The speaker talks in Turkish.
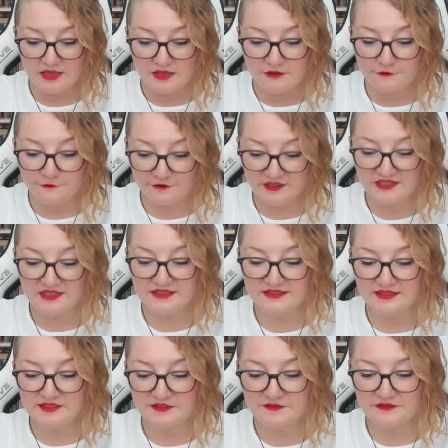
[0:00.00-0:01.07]
Fena
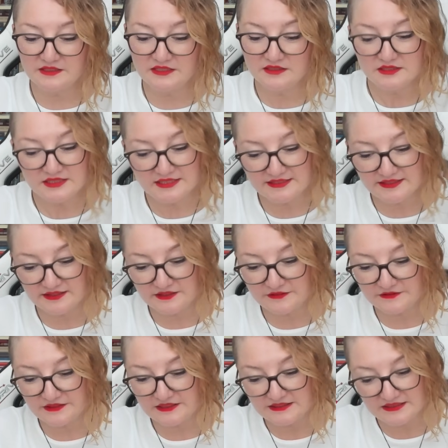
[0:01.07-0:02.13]
taraflar iyi
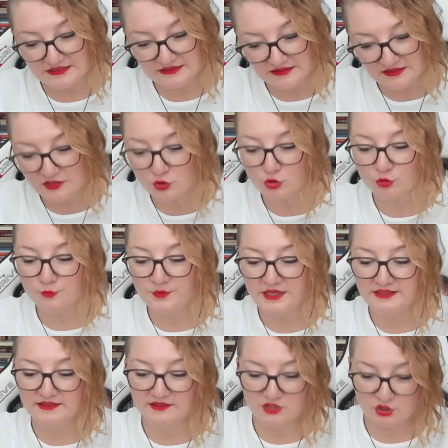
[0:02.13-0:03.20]
taraflardan daha çok
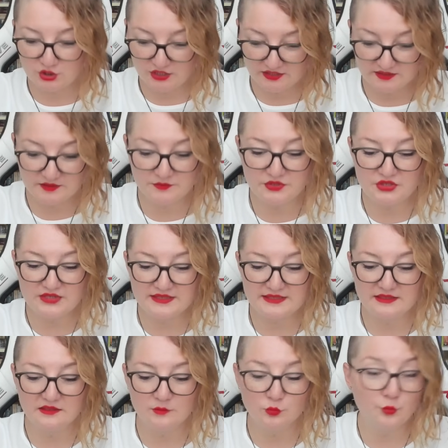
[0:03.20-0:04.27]
meydana çıkarılmış
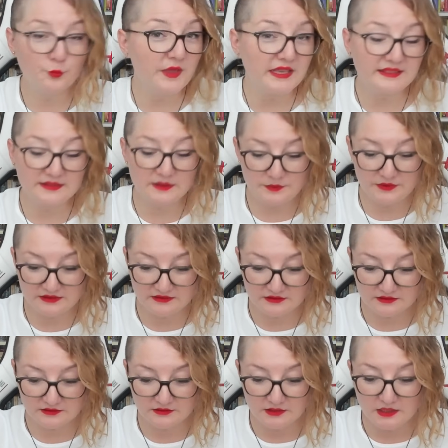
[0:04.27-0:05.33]
ise bu pek
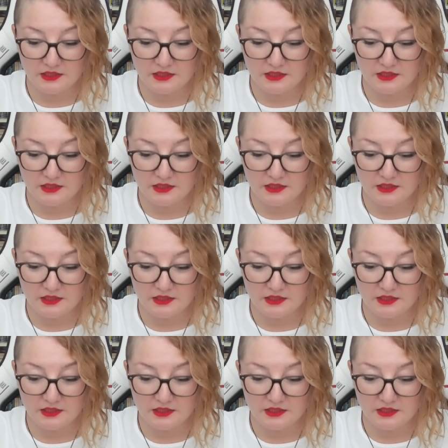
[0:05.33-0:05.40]
tabidir.